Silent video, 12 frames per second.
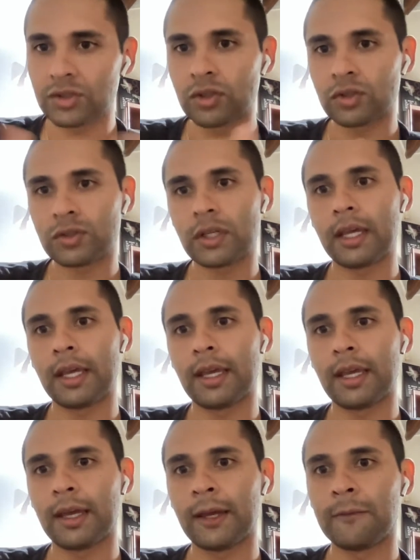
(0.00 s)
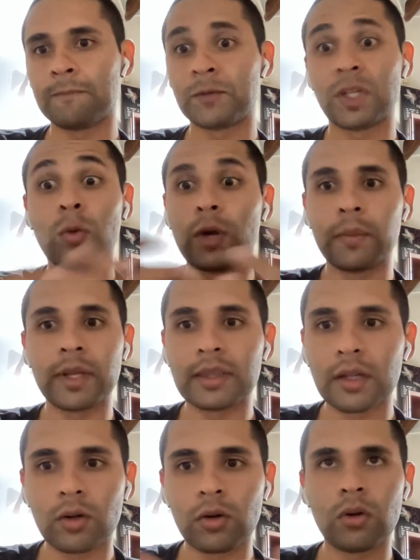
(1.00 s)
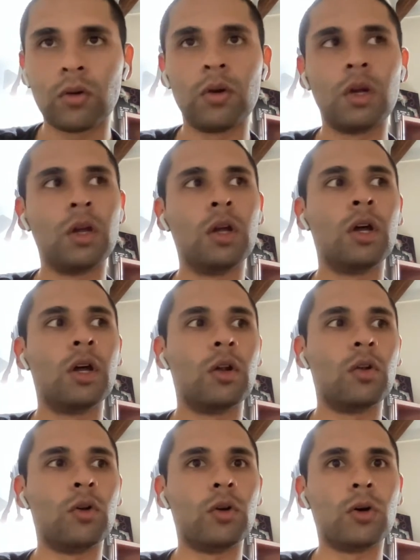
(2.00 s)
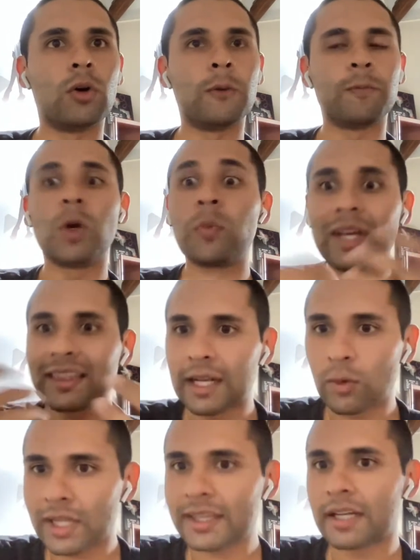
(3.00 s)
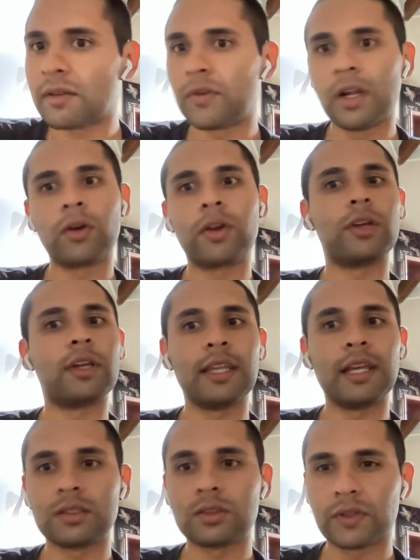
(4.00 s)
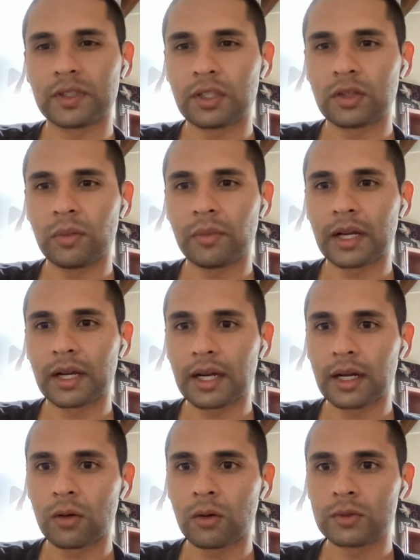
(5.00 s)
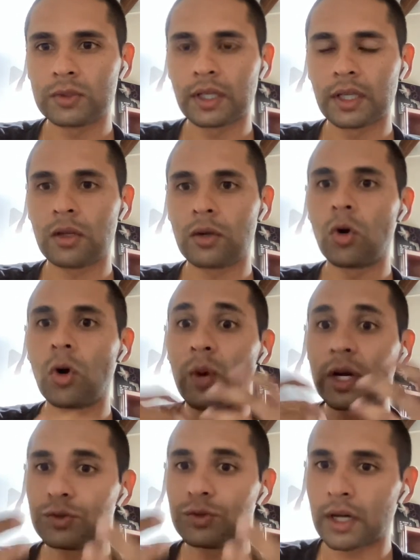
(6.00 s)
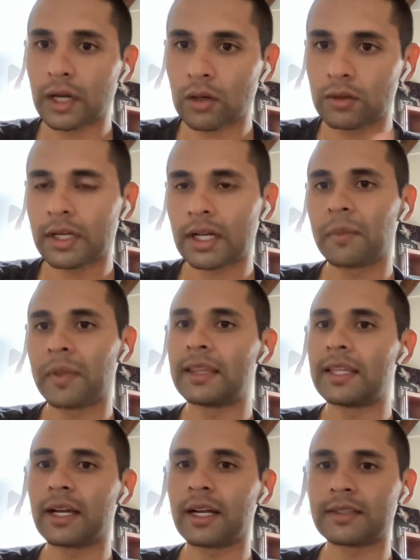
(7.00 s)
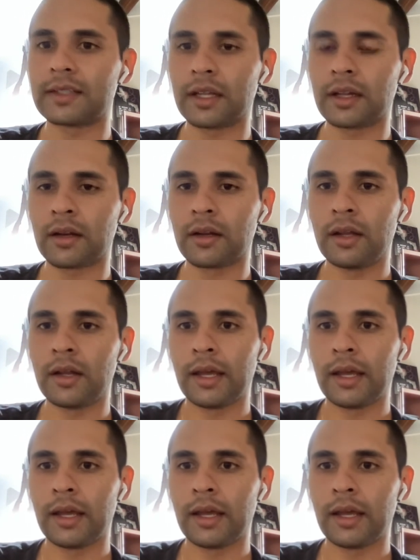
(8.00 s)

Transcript: ellos eh, seguramente no, pueden tener una tarifa de lo que hoy en día les está ofreciendo el mercado, ¿sí? Cómo ayudarlos realmente a crecer,